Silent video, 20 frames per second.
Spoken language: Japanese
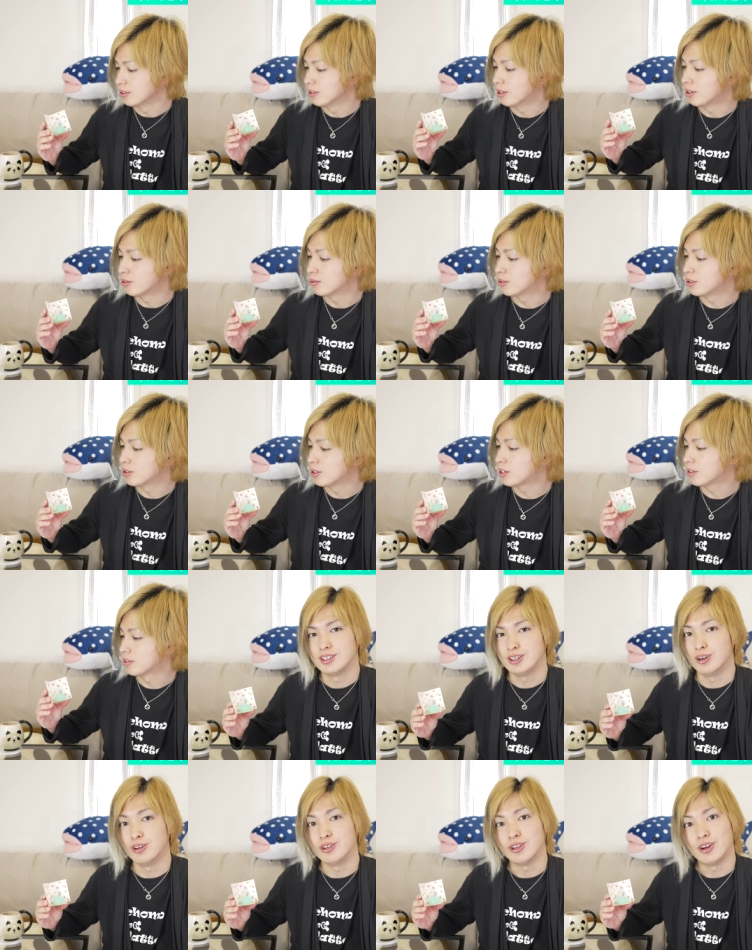なのでね、
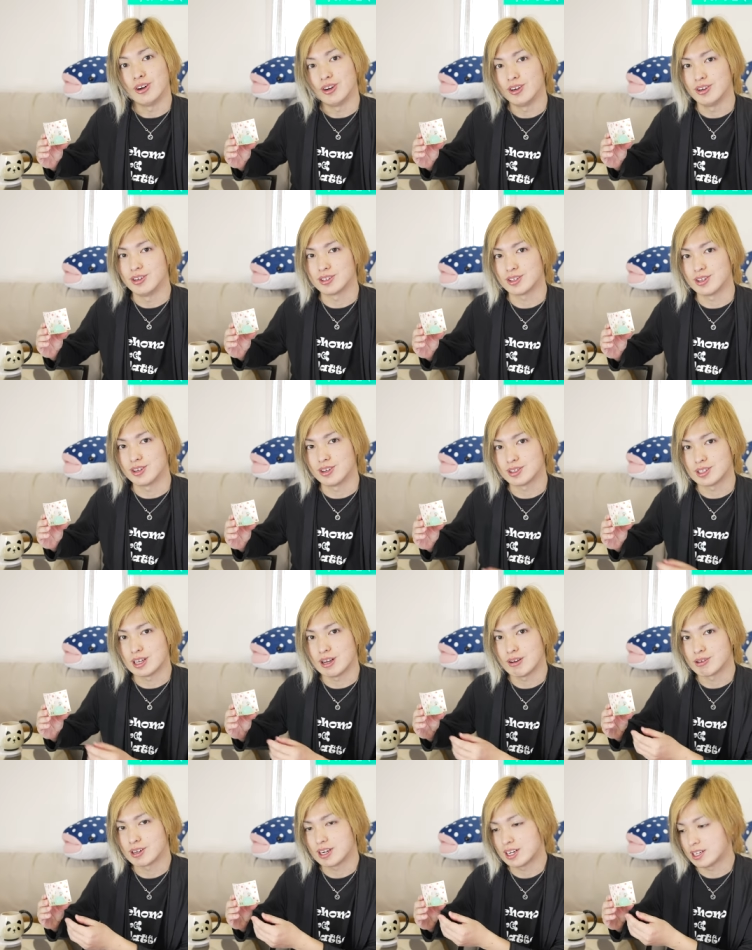今日のお父
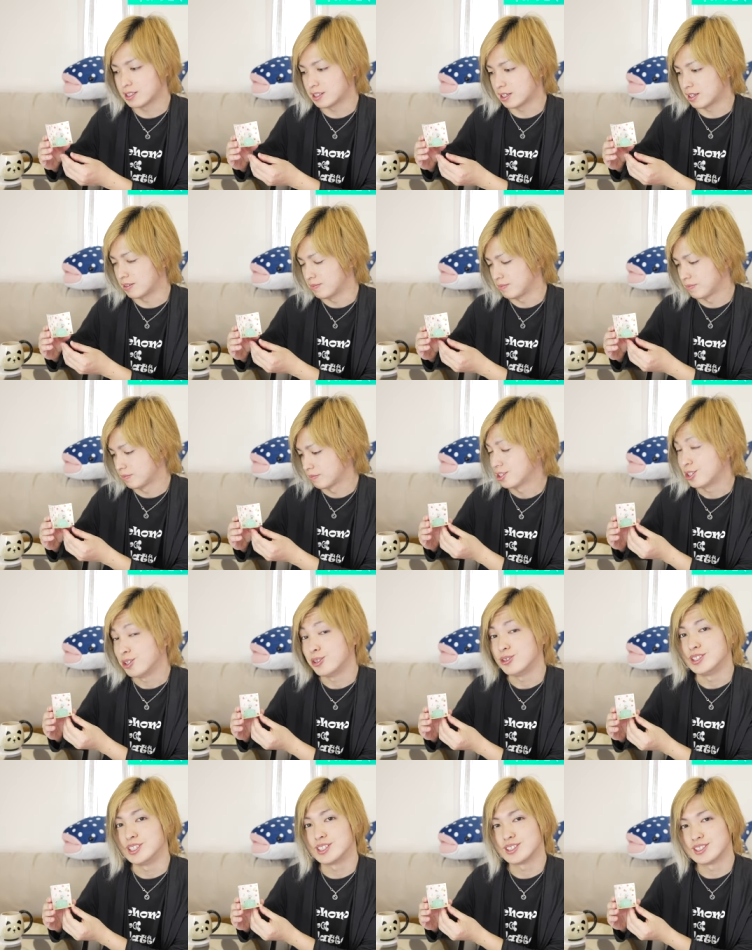さんお母さん、休
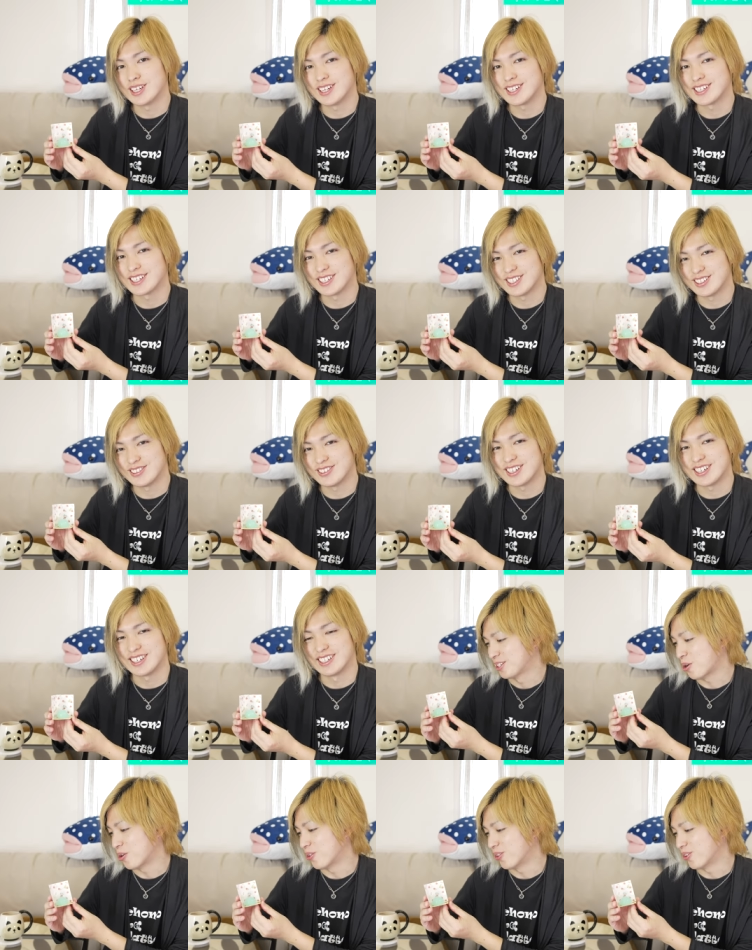日なんかには
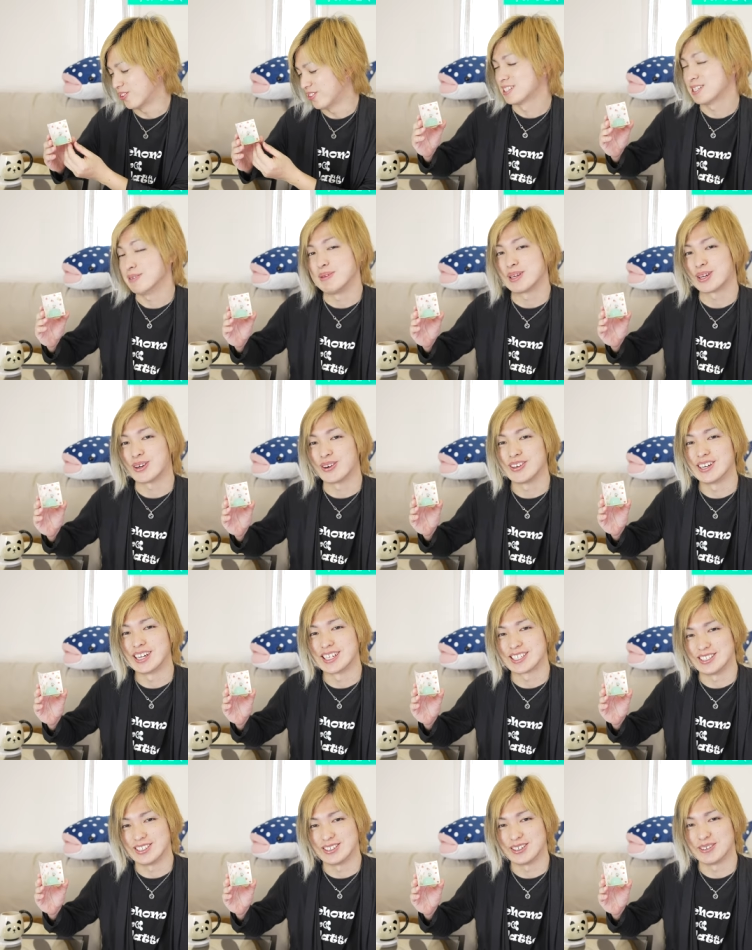このすみっこ暮ら
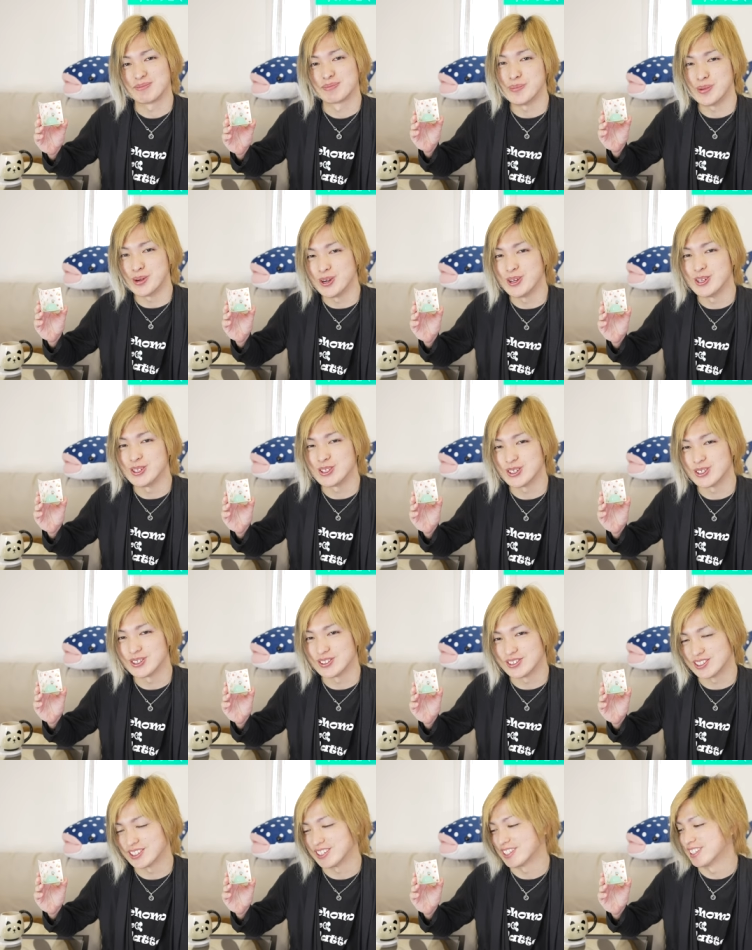しの
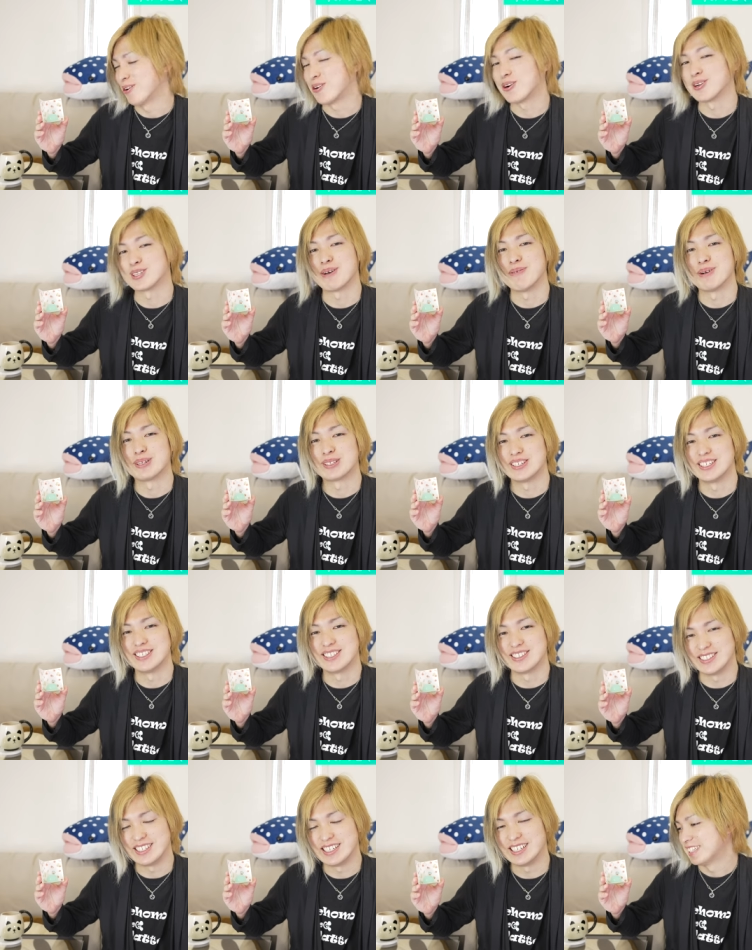ブルーチュッチュ、お子様と一
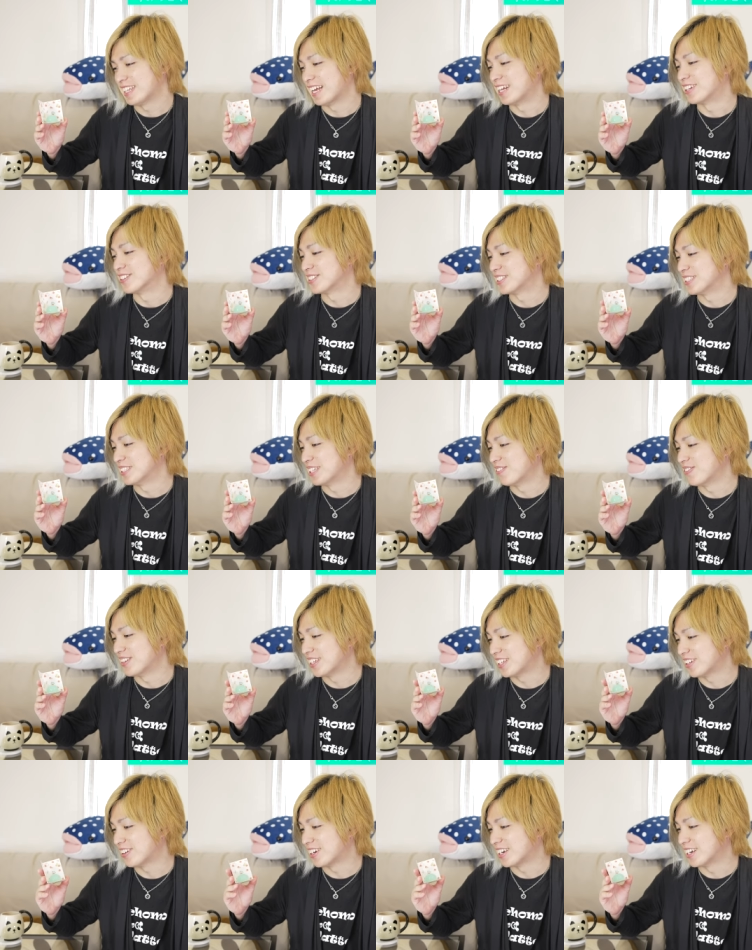緒に楽しんでみ
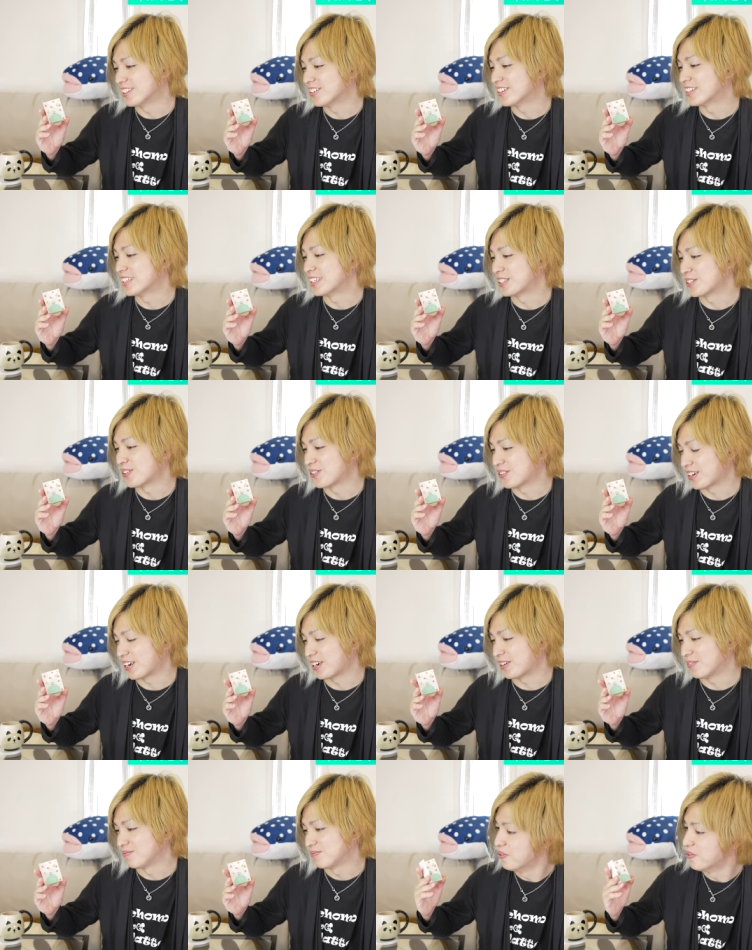てはどうでしょう
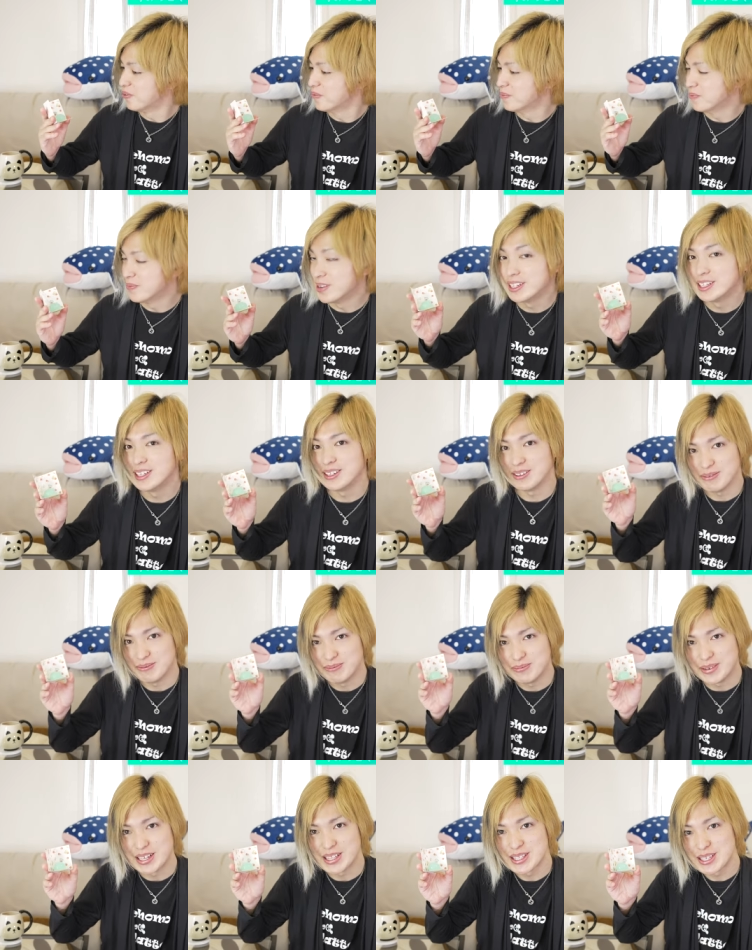か。ほんまに
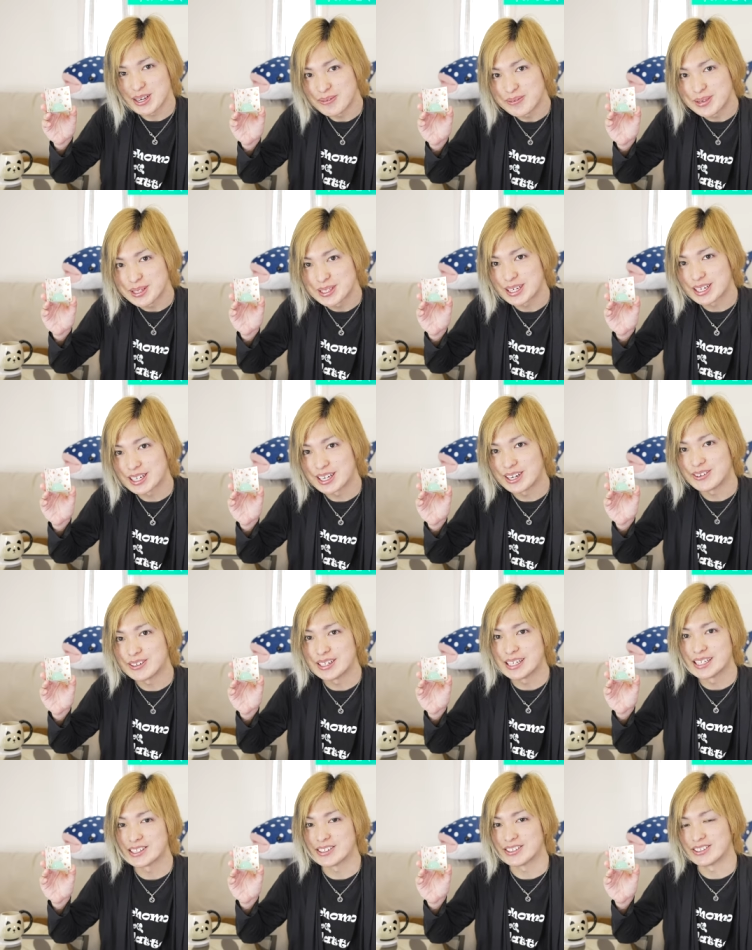めちゃめちゃ可
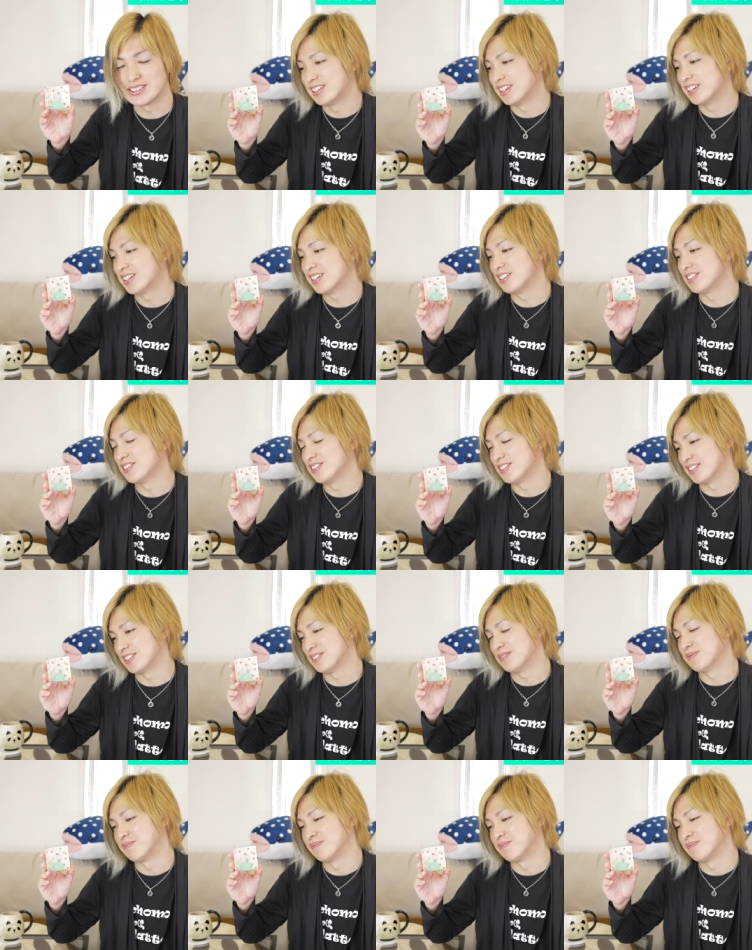愛くできるし、